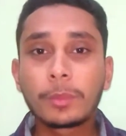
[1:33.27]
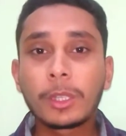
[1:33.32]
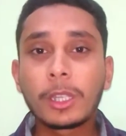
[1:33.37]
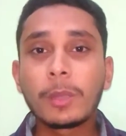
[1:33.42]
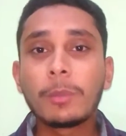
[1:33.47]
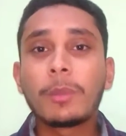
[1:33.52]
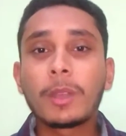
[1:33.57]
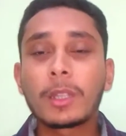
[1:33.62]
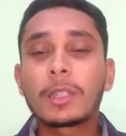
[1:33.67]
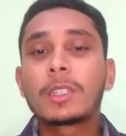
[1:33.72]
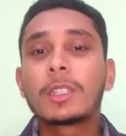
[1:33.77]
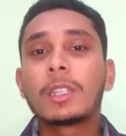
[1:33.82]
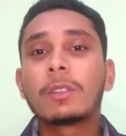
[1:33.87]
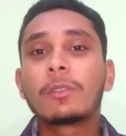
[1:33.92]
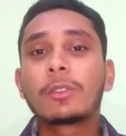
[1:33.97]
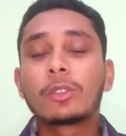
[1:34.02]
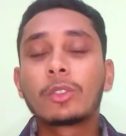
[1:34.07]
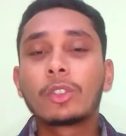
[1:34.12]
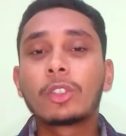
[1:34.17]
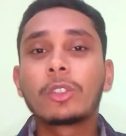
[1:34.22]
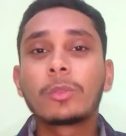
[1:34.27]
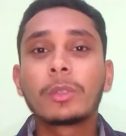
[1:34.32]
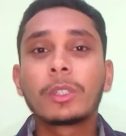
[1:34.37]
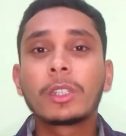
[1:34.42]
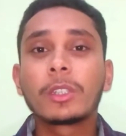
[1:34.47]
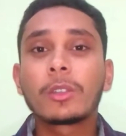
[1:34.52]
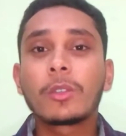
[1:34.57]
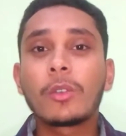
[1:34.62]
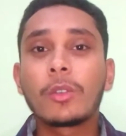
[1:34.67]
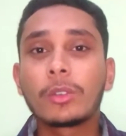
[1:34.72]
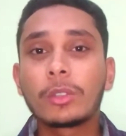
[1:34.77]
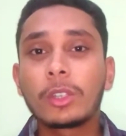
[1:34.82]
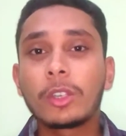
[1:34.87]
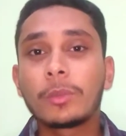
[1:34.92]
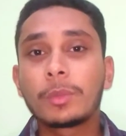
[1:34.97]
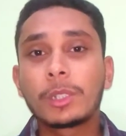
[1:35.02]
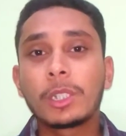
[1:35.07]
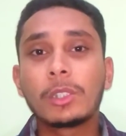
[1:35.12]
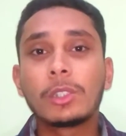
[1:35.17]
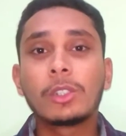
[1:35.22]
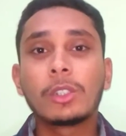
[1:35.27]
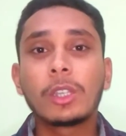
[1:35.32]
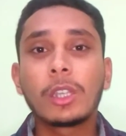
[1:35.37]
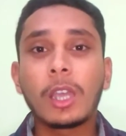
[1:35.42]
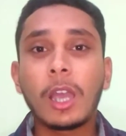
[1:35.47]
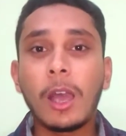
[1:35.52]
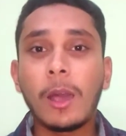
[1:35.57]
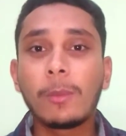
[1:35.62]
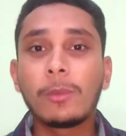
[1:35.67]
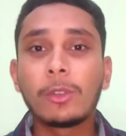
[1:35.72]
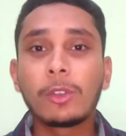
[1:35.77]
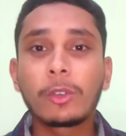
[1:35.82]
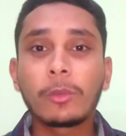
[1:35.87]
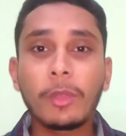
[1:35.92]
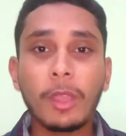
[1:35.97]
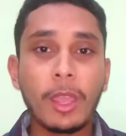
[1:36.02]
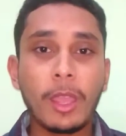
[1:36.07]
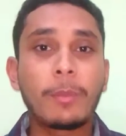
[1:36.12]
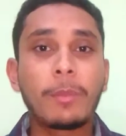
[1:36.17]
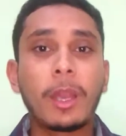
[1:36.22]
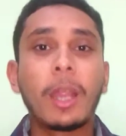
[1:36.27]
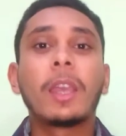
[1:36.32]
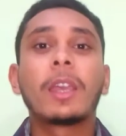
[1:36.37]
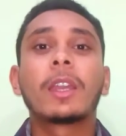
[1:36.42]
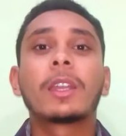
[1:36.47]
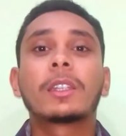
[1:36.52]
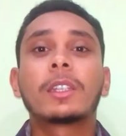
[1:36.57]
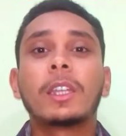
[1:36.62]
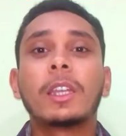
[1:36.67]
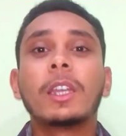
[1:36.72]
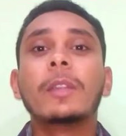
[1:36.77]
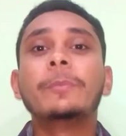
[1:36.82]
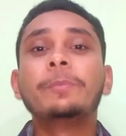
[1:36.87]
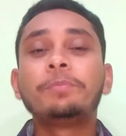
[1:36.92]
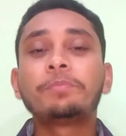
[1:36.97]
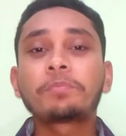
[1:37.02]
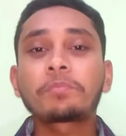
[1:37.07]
की मर्जी है वो दोनों में से कौन सा ऑप्शन जो है आप लोगों में अप्लाई करता है